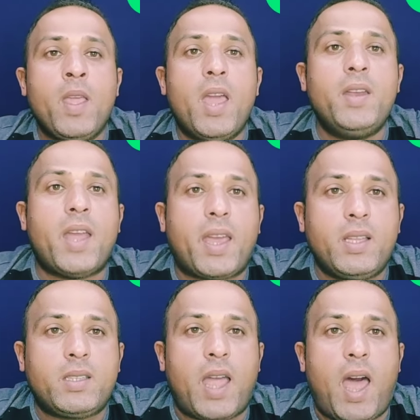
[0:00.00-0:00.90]
ان انك
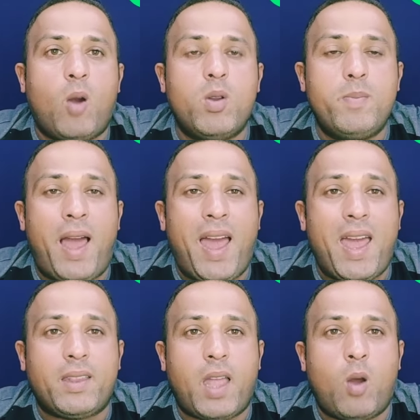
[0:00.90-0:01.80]
انت او
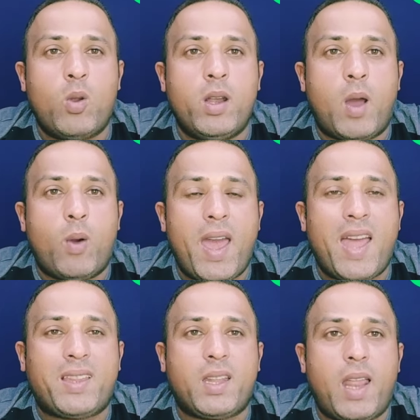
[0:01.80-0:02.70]
الميعاد او
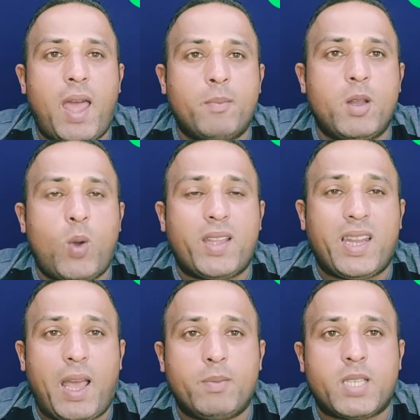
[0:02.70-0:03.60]
الاوقات الأم الوقت
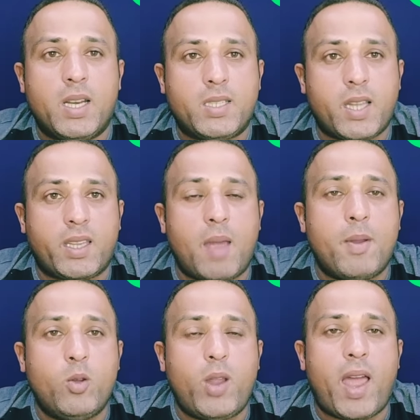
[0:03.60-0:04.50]
الامثل لاستخدام
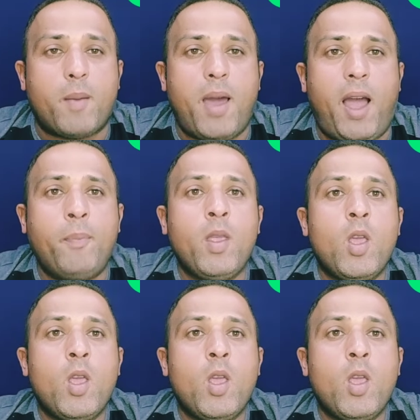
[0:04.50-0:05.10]
اليوريا يا جماعه